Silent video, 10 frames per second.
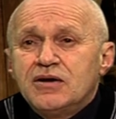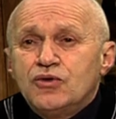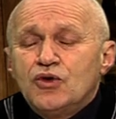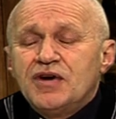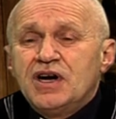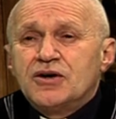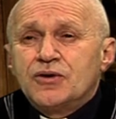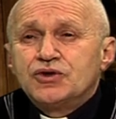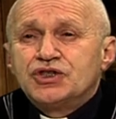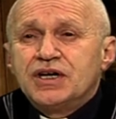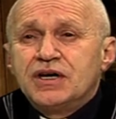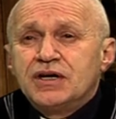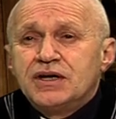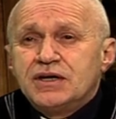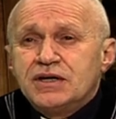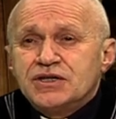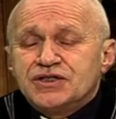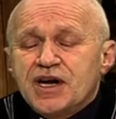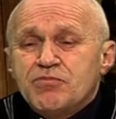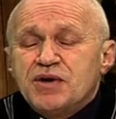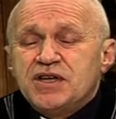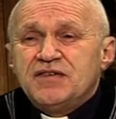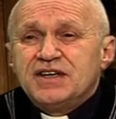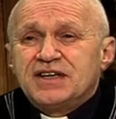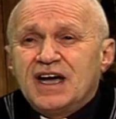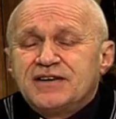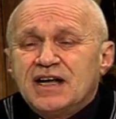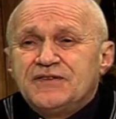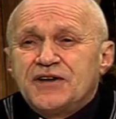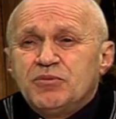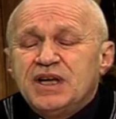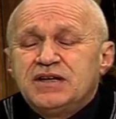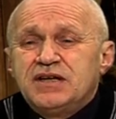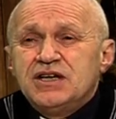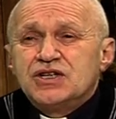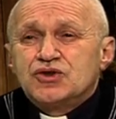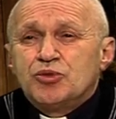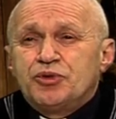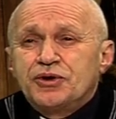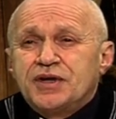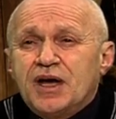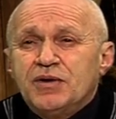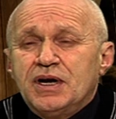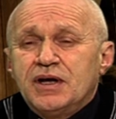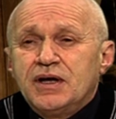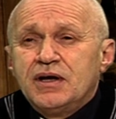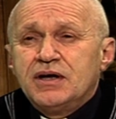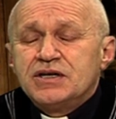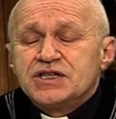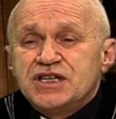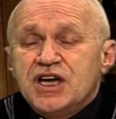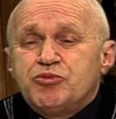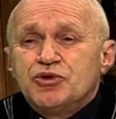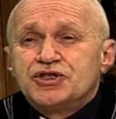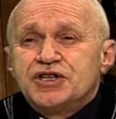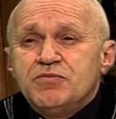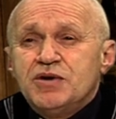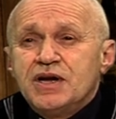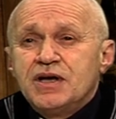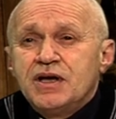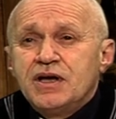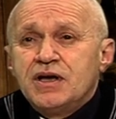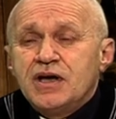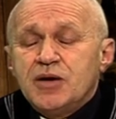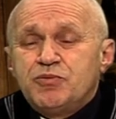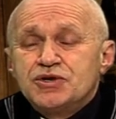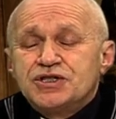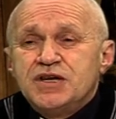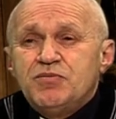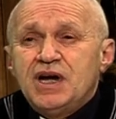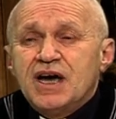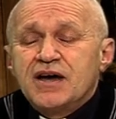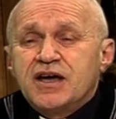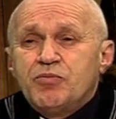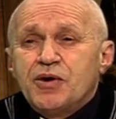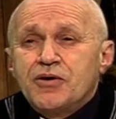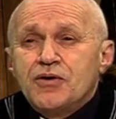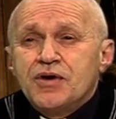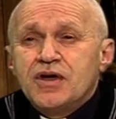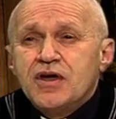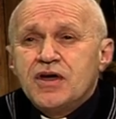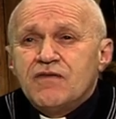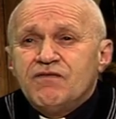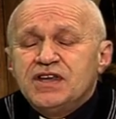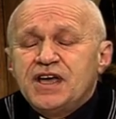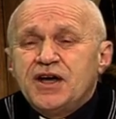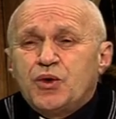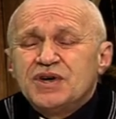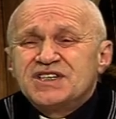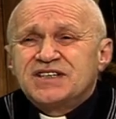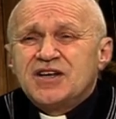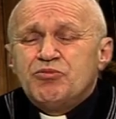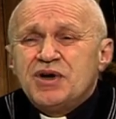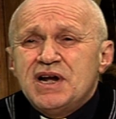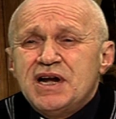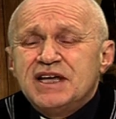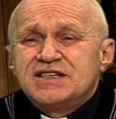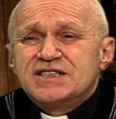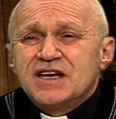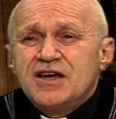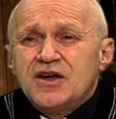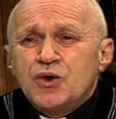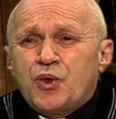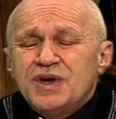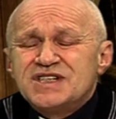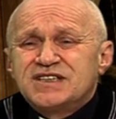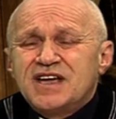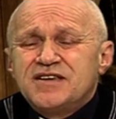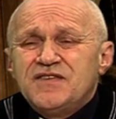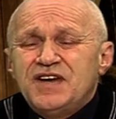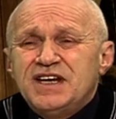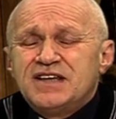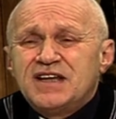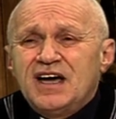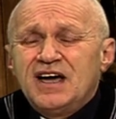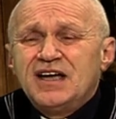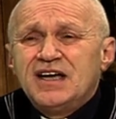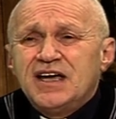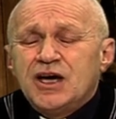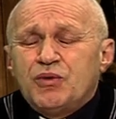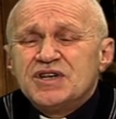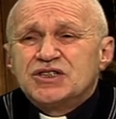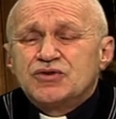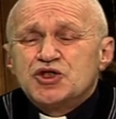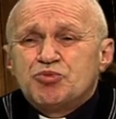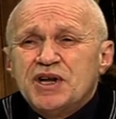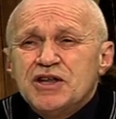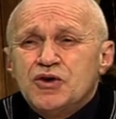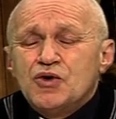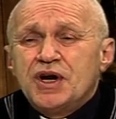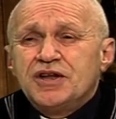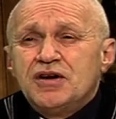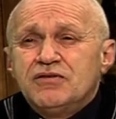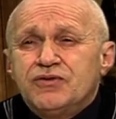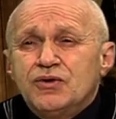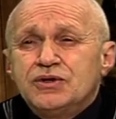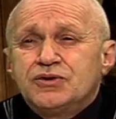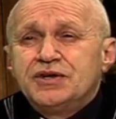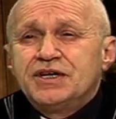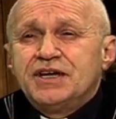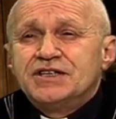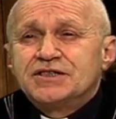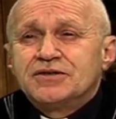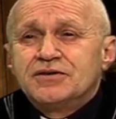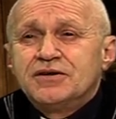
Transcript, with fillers: dove la croce sarebbe diventata altrimenti insopportabile. Sì, è possibile è possibile anche per noi vedere questa bellezza, questa divinità e questo splendore del volto di Cristo.